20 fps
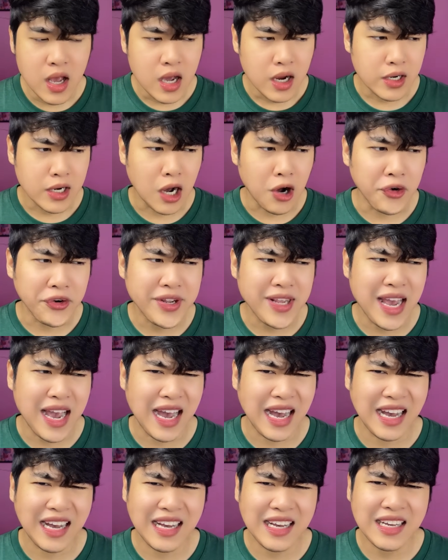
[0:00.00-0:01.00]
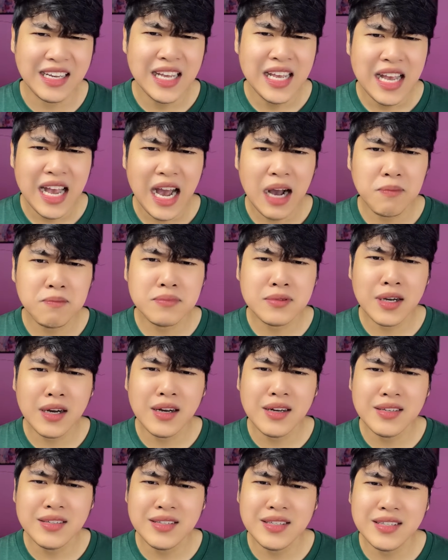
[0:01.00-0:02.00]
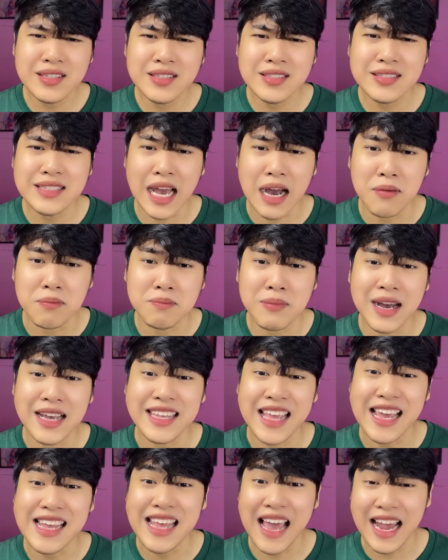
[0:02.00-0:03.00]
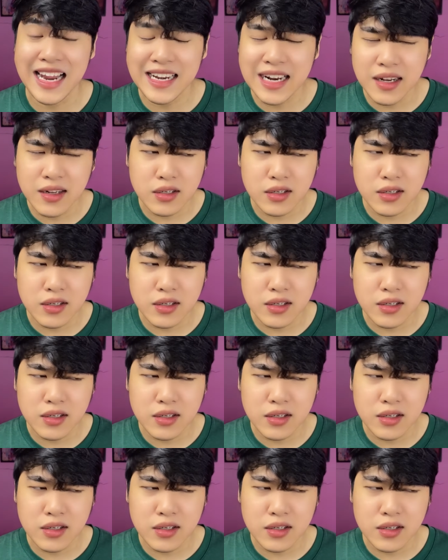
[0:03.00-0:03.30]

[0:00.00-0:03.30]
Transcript: rồi hả, không có chồng mà dạy vậy đó,